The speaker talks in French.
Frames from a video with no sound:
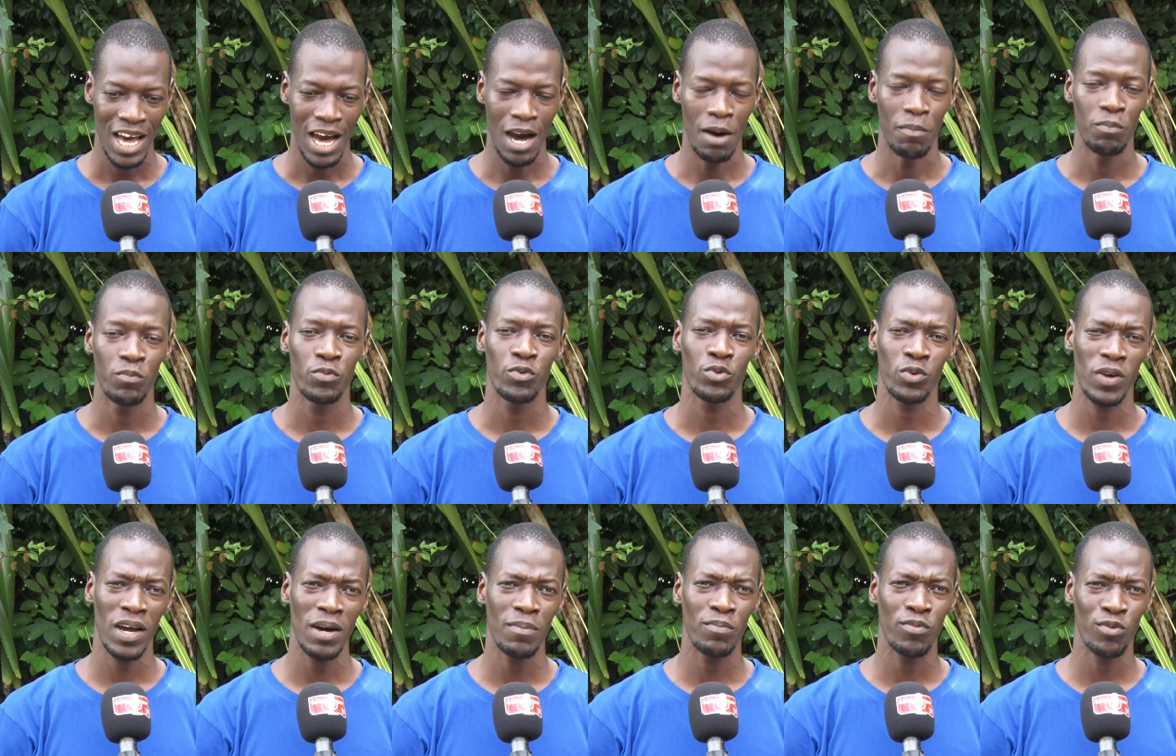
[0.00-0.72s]
En
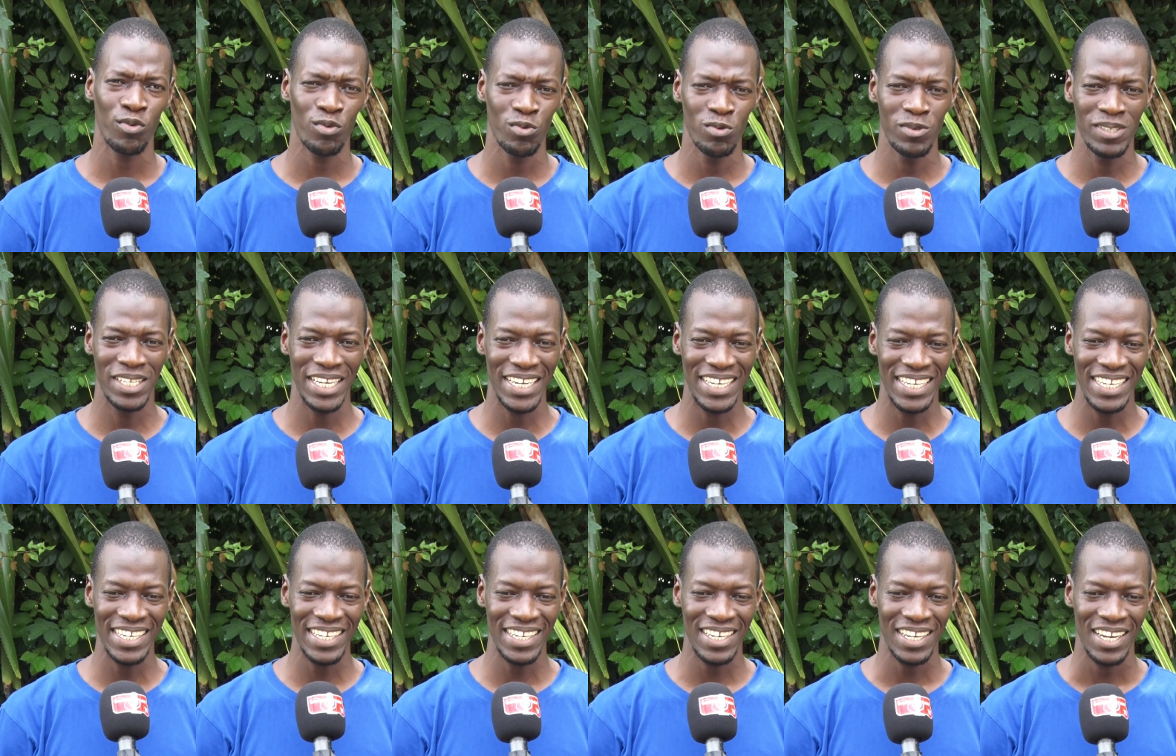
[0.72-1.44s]
tout cas, pour nous,
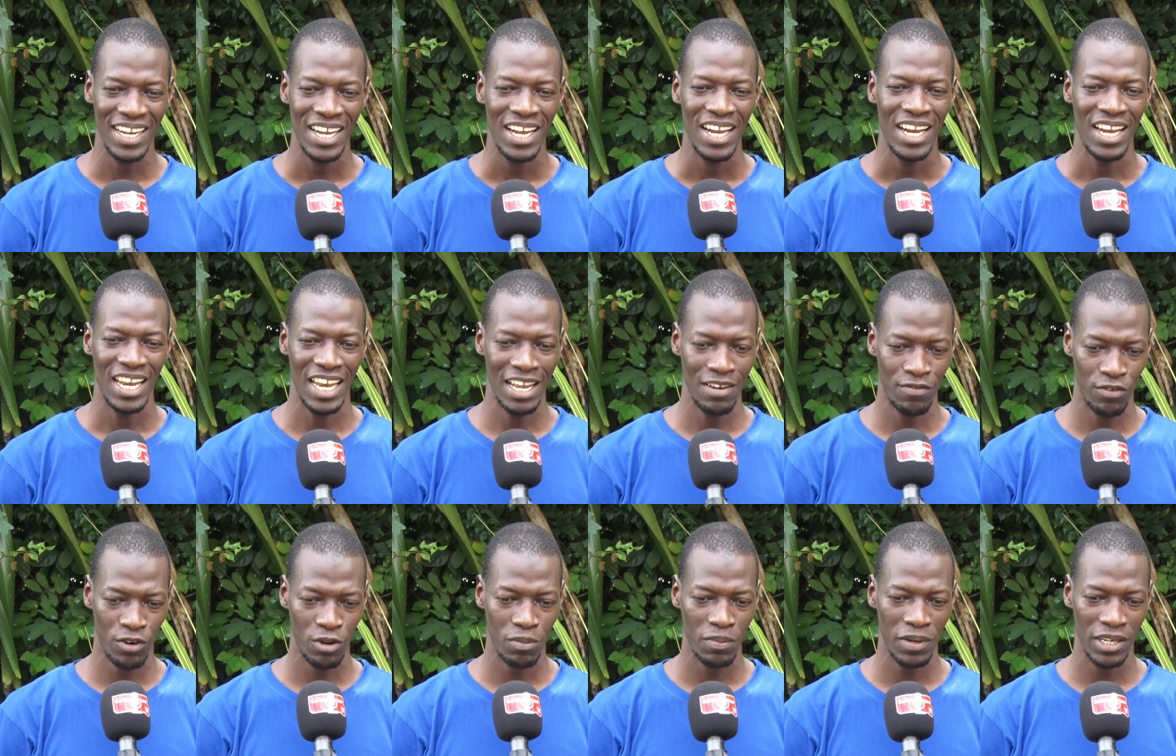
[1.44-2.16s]
Déclic,
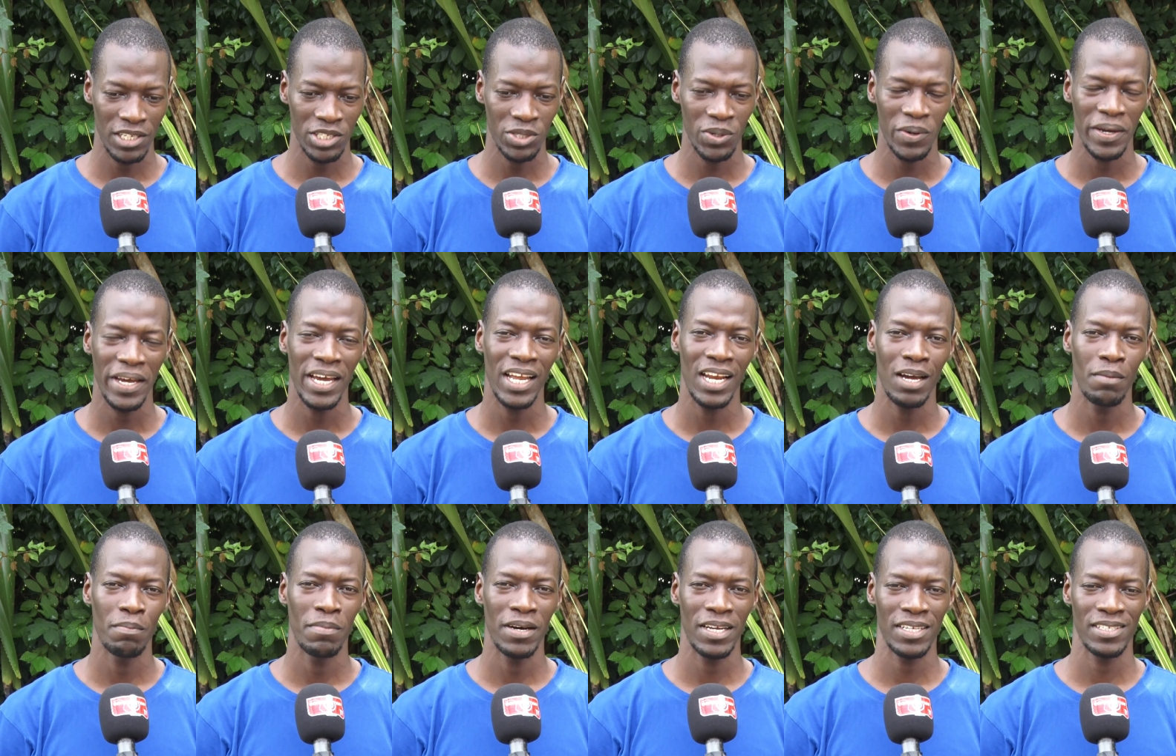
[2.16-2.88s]
l'information est à
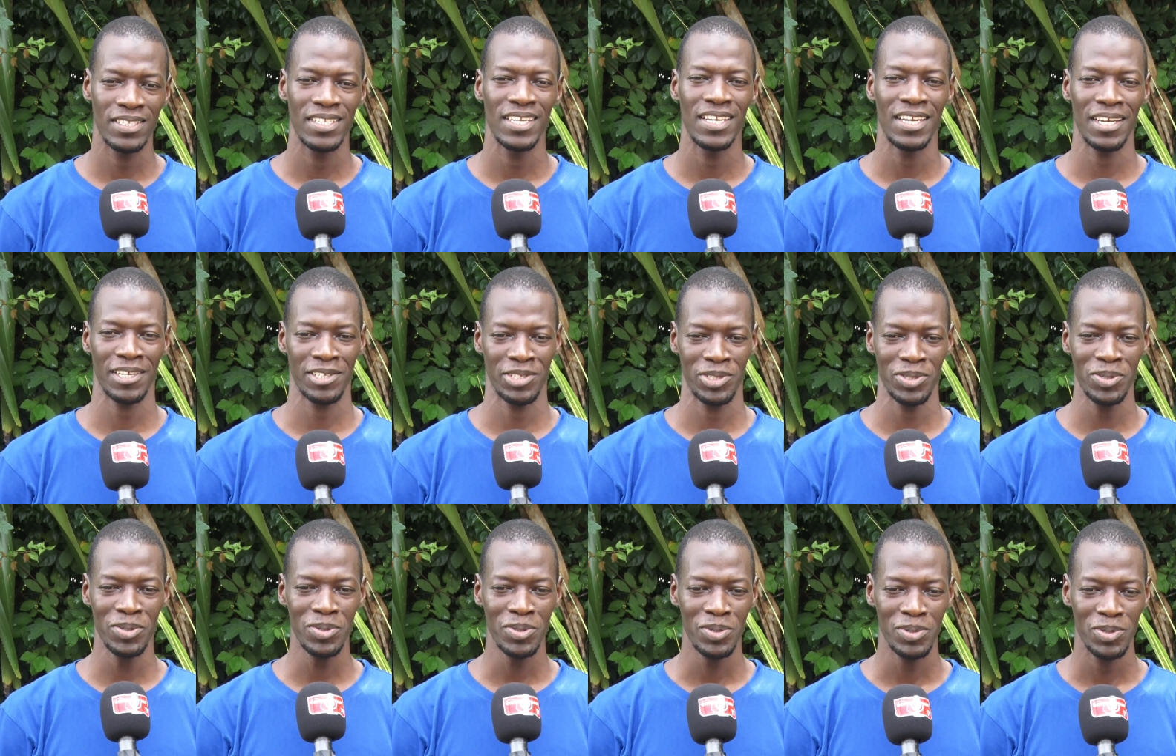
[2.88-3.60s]
la base de
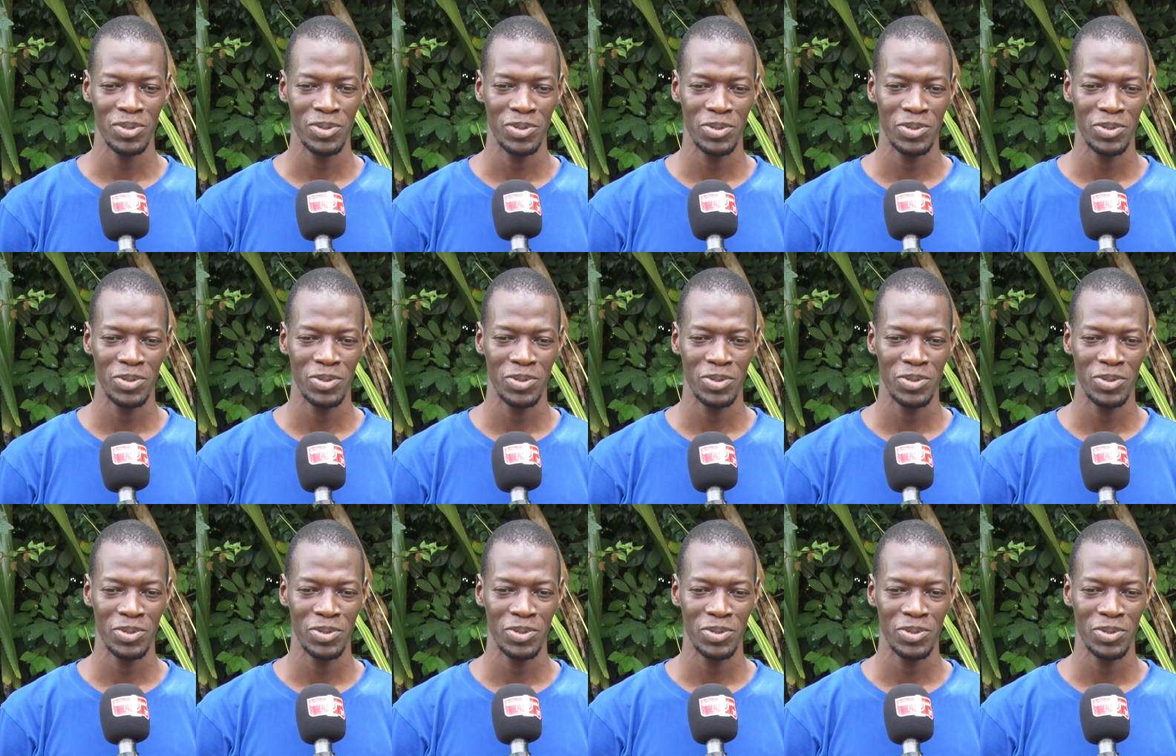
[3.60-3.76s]
l'action.